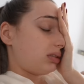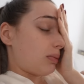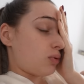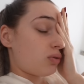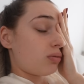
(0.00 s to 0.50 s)
Ça
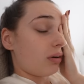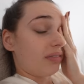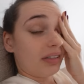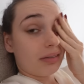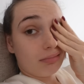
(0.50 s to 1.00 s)
me saoule en
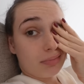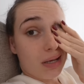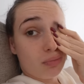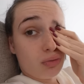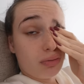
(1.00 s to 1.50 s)
fait. Ça
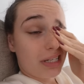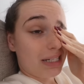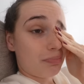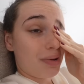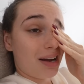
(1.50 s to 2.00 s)
me saoule et
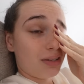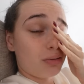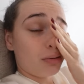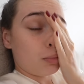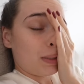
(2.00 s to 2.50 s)
j'ai pas le
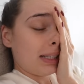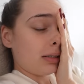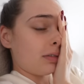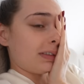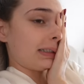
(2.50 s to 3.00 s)
temps le matin.
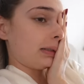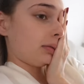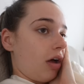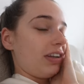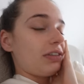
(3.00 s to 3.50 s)
Enfin,
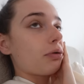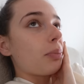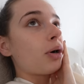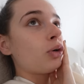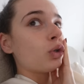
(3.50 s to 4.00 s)
en fait, il faut
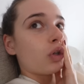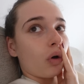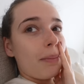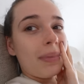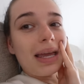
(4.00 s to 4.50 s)
prendre le temps.
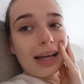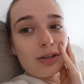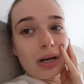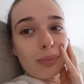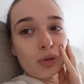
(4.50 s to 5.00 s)
Mais
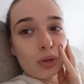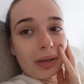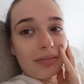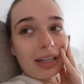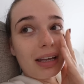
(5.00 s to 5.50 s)
actuellement, je
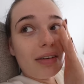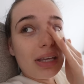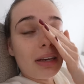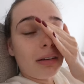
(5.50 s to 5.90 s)
préfère travailler.